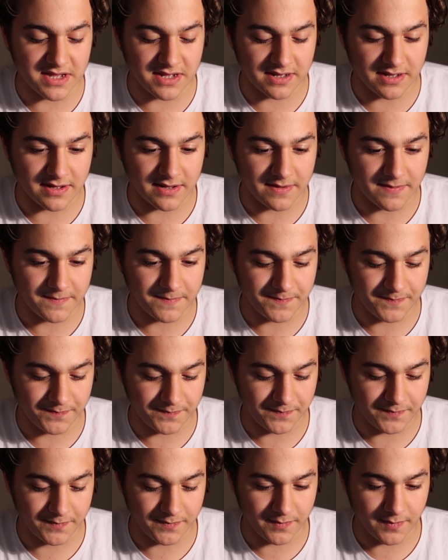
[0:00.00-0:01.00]
dakika.
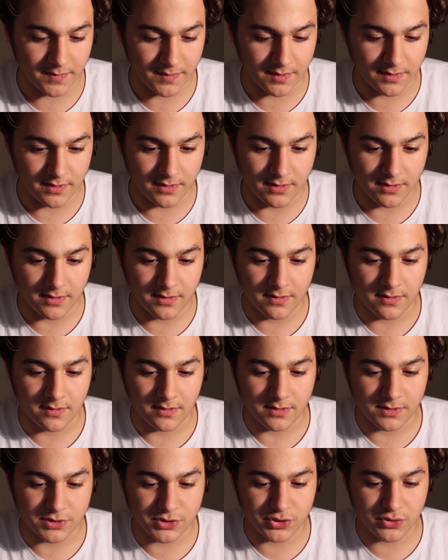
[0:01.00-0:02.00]

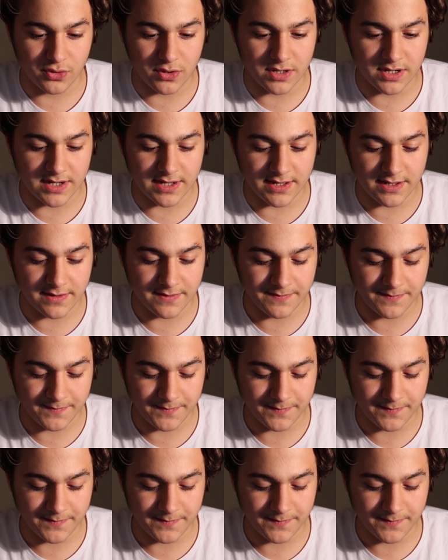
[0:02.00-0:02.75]
Şöyle.